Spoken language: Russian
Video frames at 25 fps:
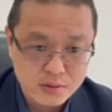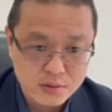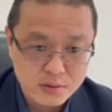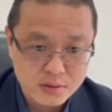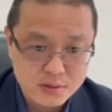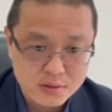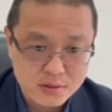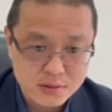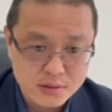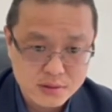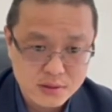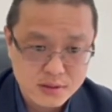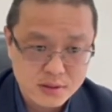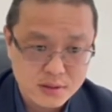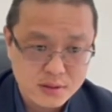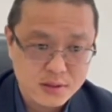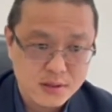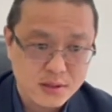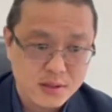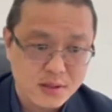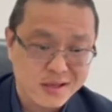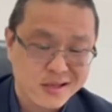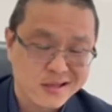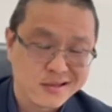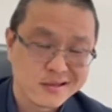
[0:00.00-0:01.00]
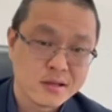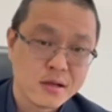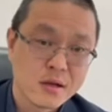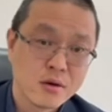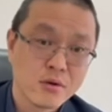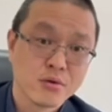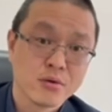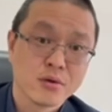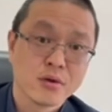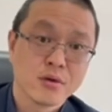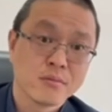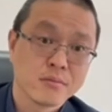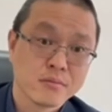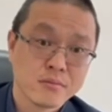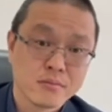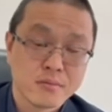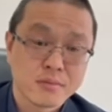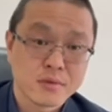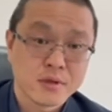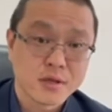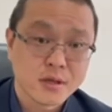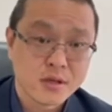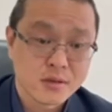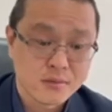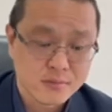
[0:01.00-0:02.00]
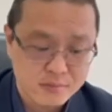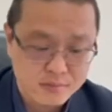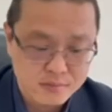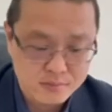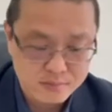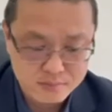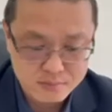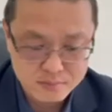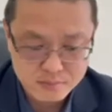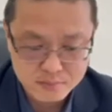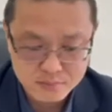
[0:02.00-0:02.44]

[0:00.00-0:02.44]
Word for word: с отдаленным таким